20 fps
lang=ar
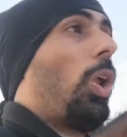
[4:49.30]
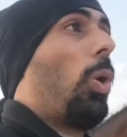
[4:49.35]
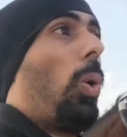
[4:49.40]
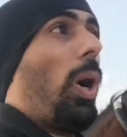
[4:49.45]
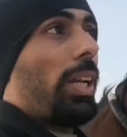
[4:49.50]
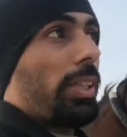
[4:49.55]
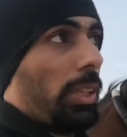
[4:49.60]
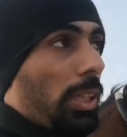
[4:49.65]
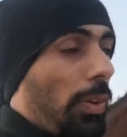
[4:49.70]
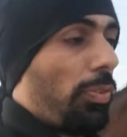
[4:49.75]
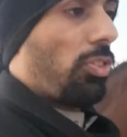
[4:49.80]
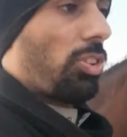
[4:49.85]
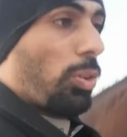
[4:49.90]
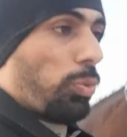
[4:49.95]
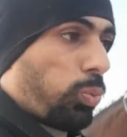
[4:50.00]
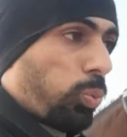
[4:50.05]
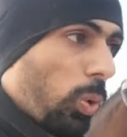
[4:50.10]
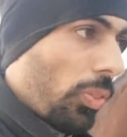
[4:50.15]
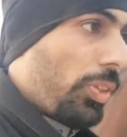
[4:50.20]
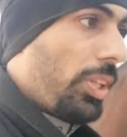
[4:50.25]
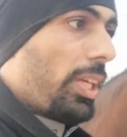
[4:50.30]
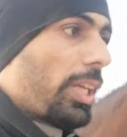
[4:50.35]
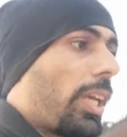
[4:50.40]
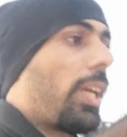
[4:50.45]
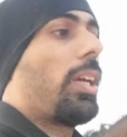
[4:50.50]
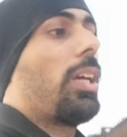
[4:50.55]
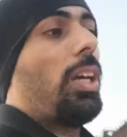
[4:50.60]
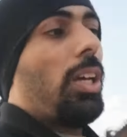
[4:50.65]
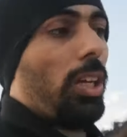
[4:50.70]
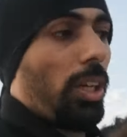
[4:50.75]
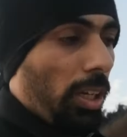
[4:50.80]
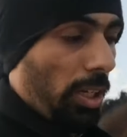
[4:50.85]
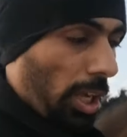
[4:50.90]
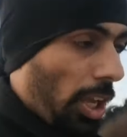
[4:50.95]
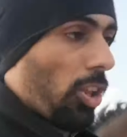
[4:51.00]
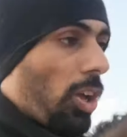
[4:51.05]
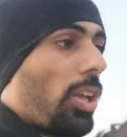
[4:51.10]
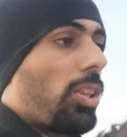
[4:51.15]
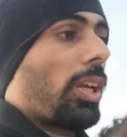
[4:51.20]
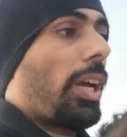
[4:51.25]
لو حط نفسه في وضعك
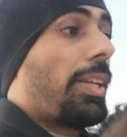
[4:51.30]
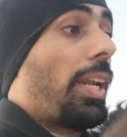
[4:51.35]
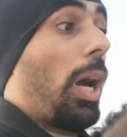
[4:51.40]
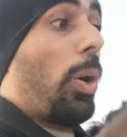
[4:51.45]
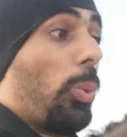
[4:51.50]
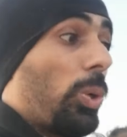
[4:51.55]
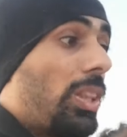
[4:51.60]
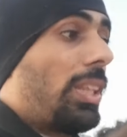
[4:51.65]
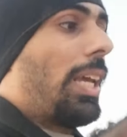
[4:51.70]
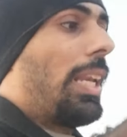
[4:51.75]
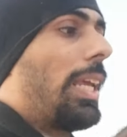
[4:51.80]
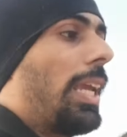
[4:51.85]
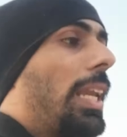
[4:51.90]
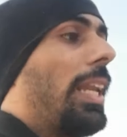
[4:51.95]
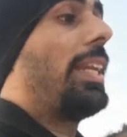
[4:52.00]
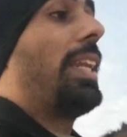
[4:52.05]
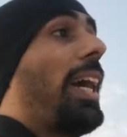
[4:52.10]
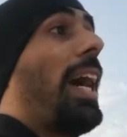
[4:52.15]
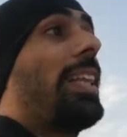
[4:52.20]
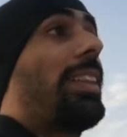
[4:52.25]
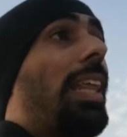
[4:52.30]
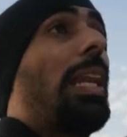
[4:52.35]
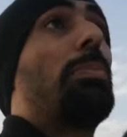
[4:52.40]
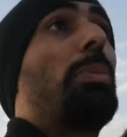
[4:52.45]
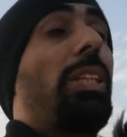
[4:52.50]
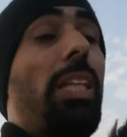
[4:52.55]
اتقنها والدليل انه حتى